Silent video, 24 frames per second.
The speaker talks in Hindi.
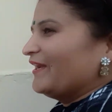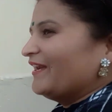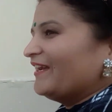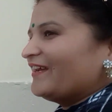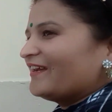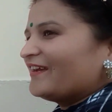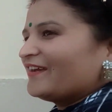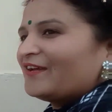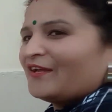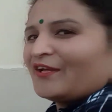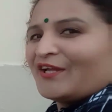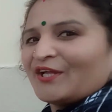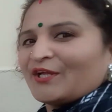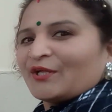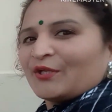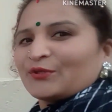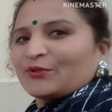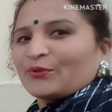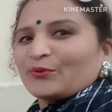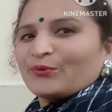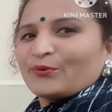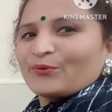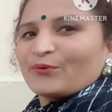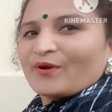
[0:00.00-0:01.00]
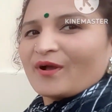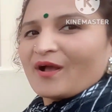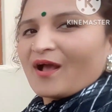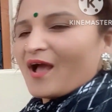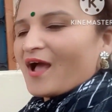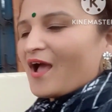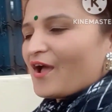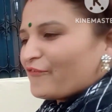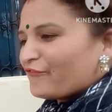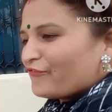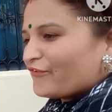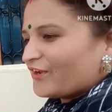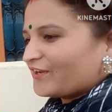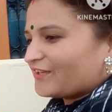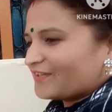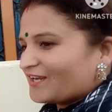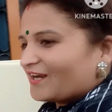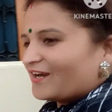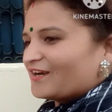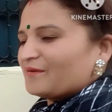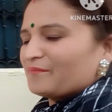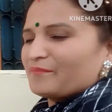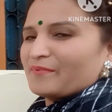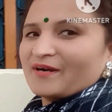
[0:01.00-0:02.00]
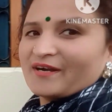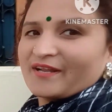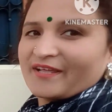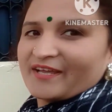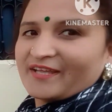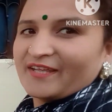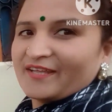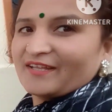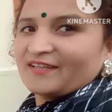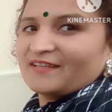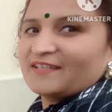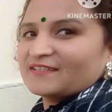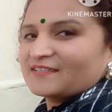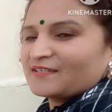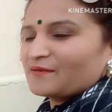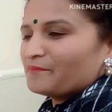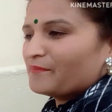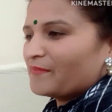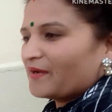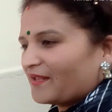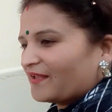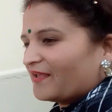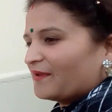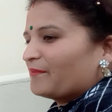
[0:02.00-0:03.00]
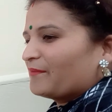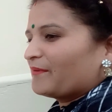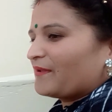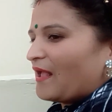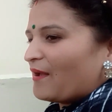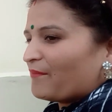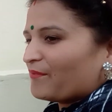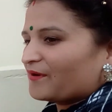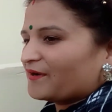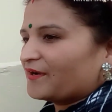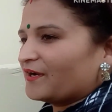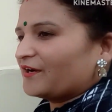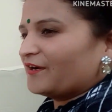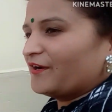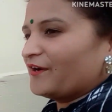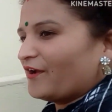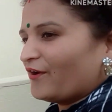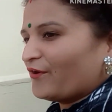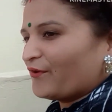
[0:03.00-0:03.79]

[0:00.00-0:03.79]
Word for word: तो काफ़ी ठंड बढ़ गई है दिसंबर के बराबर ठंडा हो रहा है